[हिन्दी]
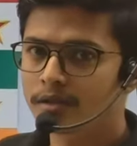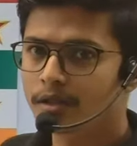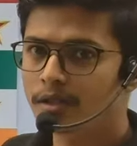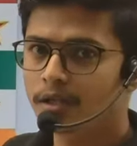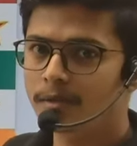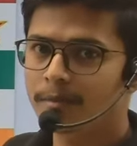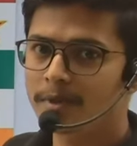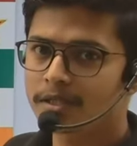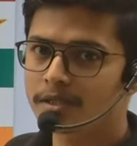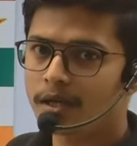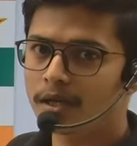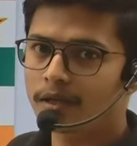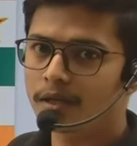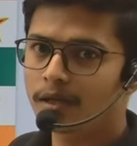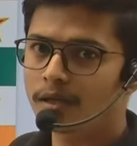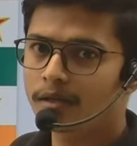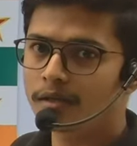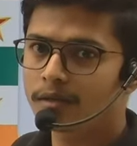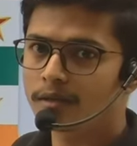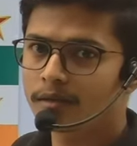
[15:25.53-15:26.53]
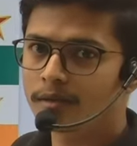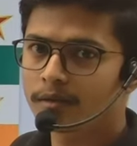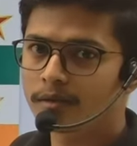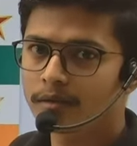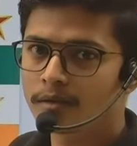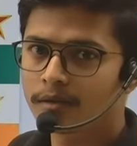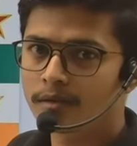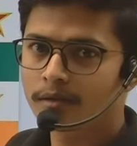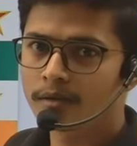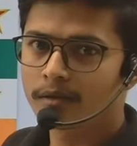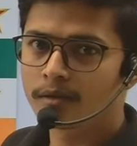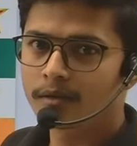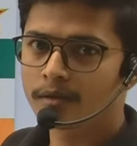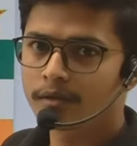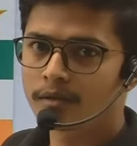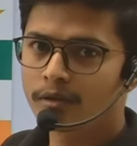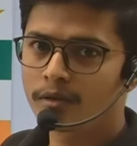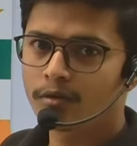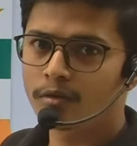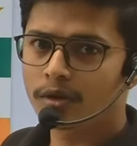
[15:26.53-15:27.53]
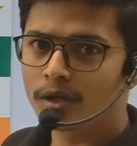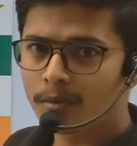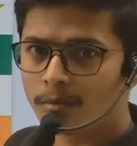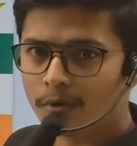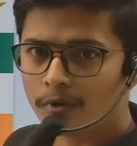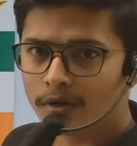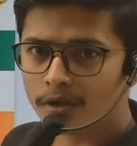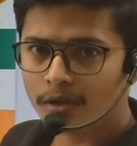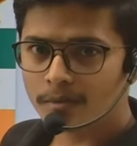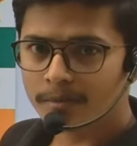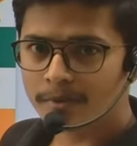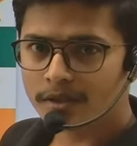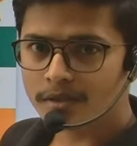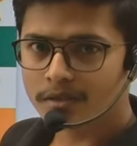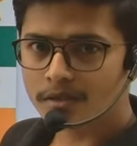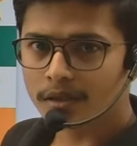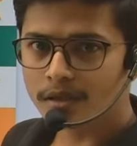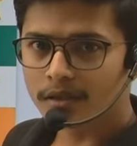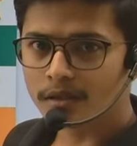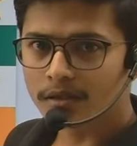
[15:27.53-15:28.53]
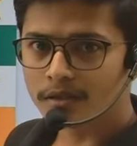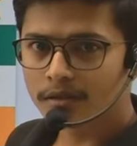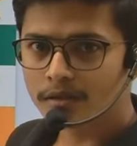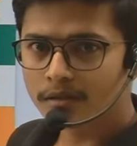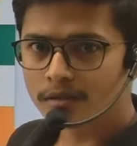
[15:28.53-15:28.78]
थ्री में जाना है थ्योरी मॉडल पर चले